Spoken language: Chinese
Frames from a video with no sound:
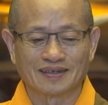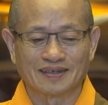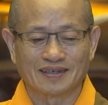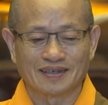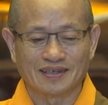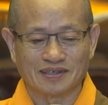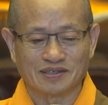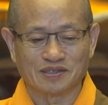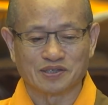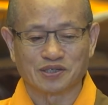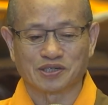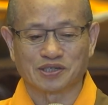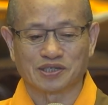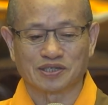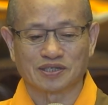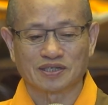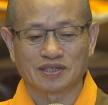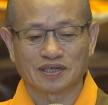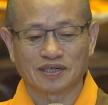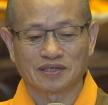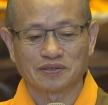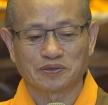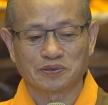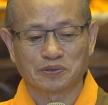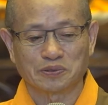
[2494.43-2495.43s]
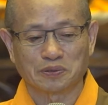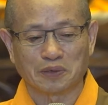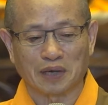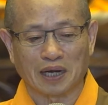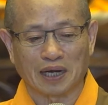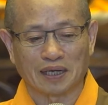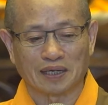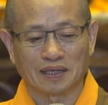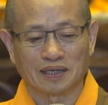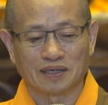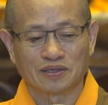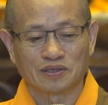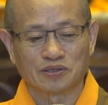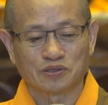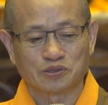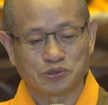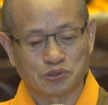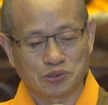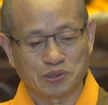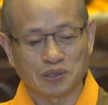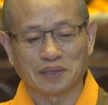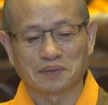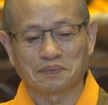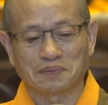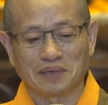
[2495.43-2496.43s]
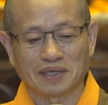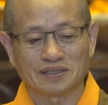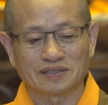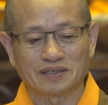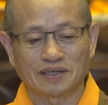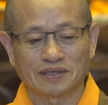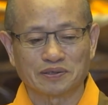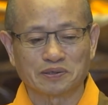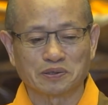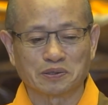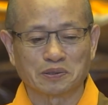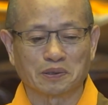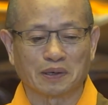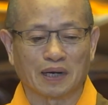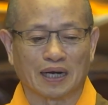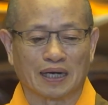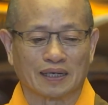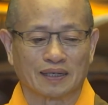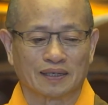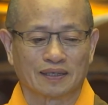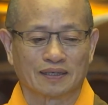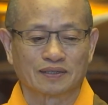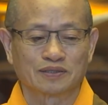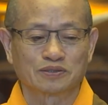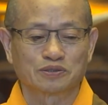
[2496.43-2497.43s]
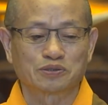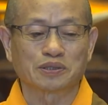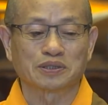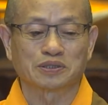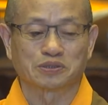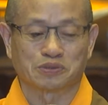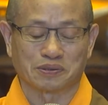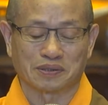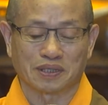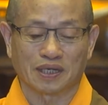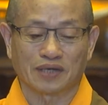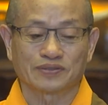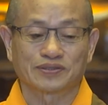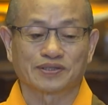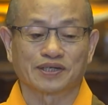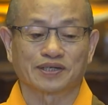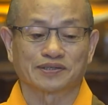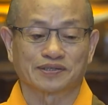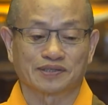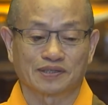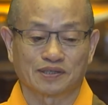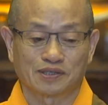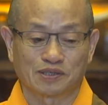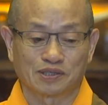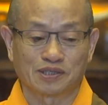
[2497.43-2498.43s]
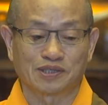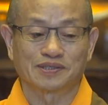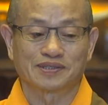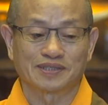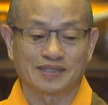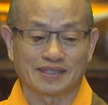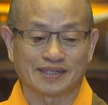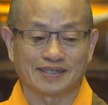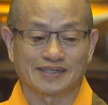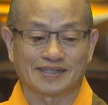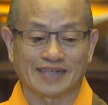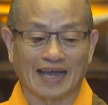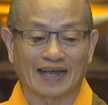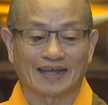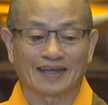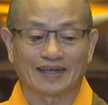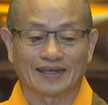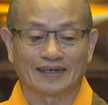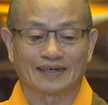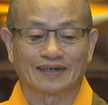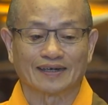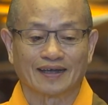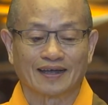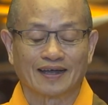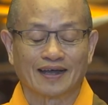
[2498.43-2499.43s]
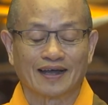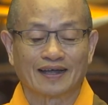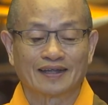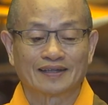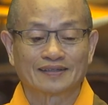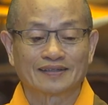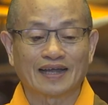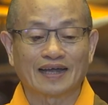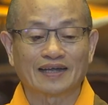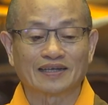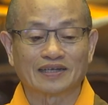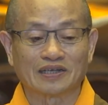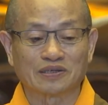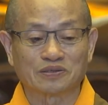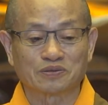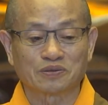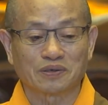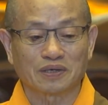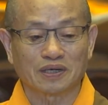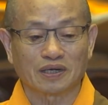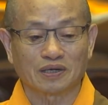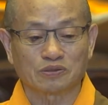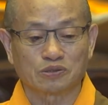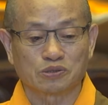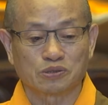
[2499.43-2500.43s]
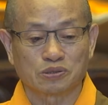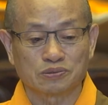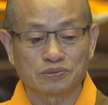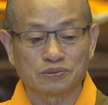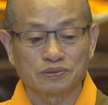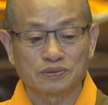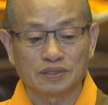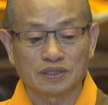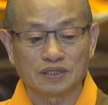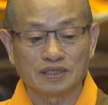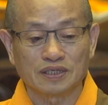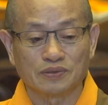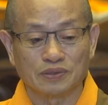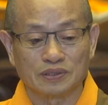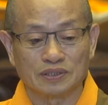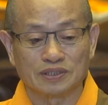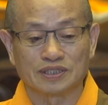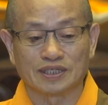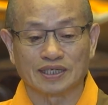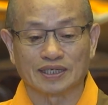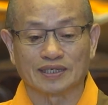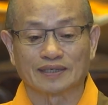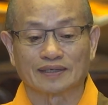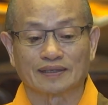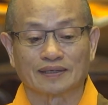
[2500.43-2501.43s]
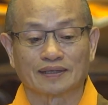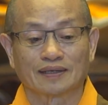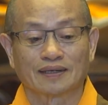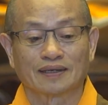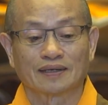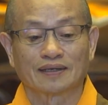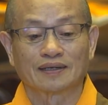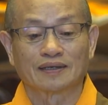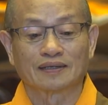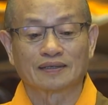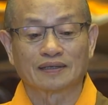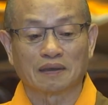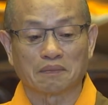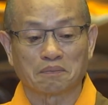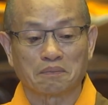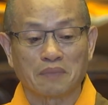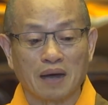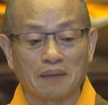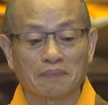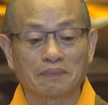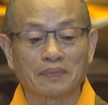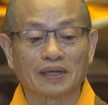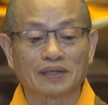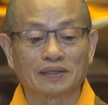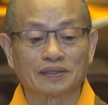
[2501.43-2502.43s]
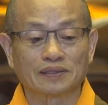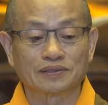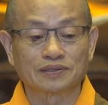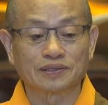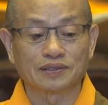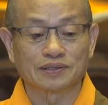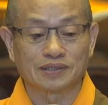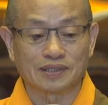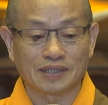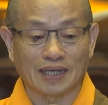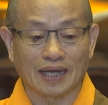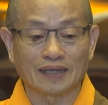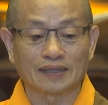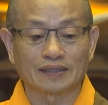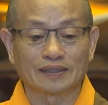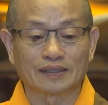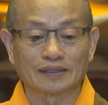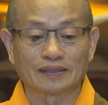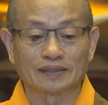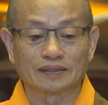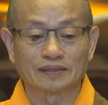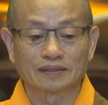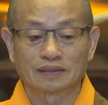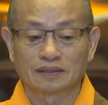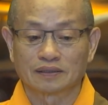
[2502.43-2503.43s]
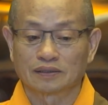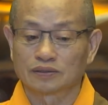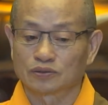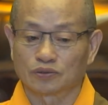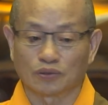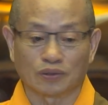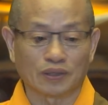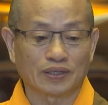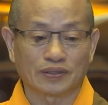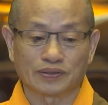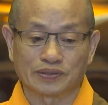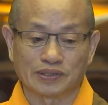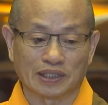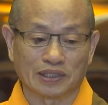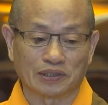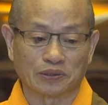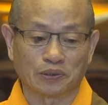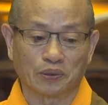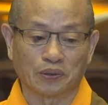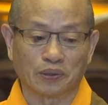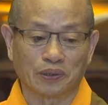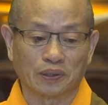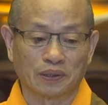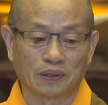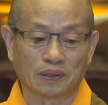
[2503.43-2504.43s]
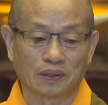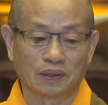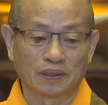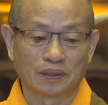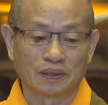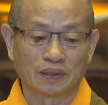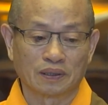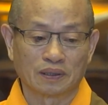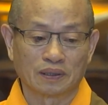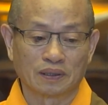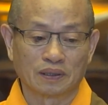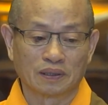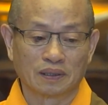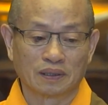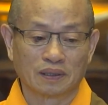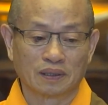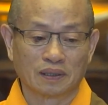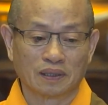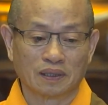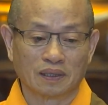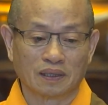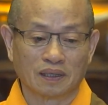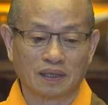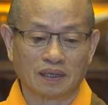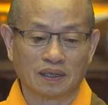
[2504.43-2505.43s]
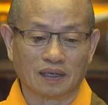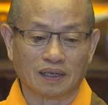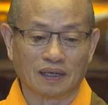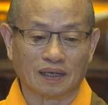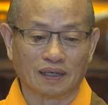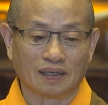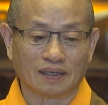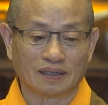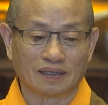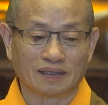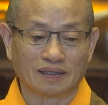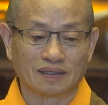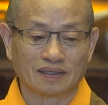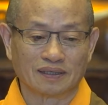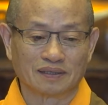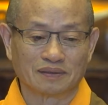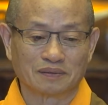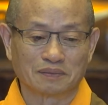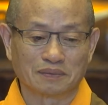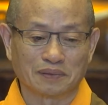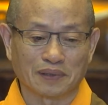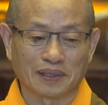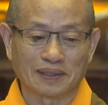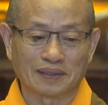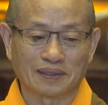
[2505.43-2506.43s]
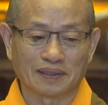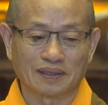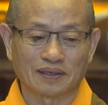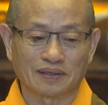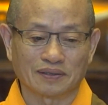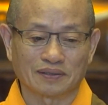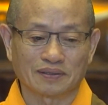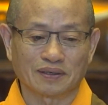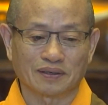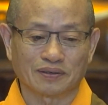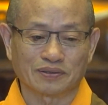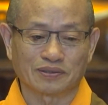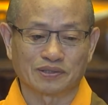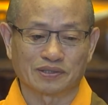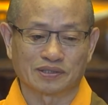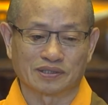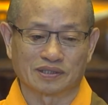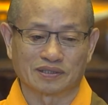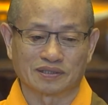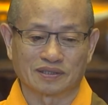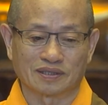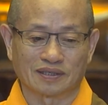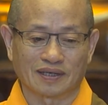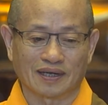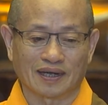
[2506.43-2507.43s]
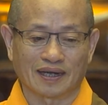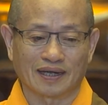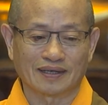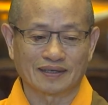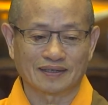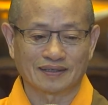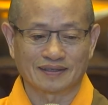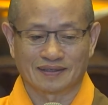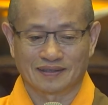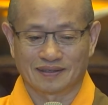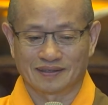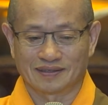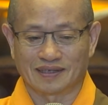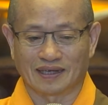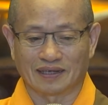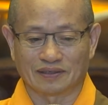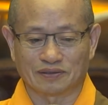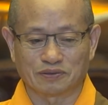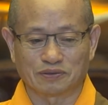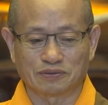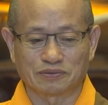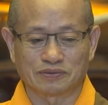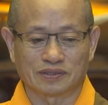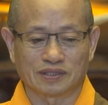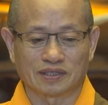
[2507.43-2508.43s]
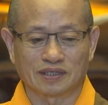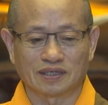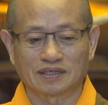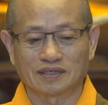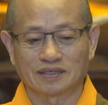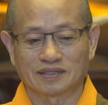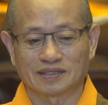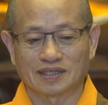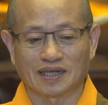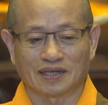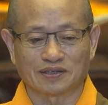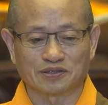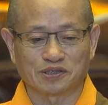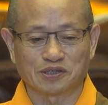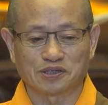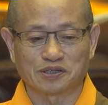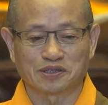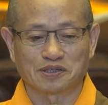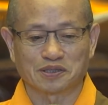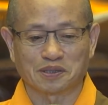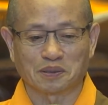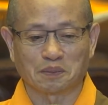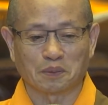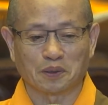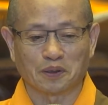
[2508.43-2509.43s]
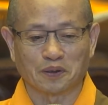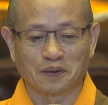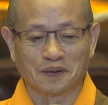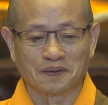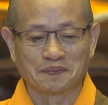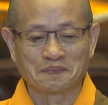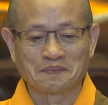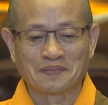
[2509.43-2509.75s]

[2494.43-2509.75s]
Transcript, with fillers: 饮食的欲望、睡眠的欲望，最主要这是这三个。那你如果要出欲界，那慢慢的这三个都要解脱啊，不然要要死了还想肚子饿，想吃什么，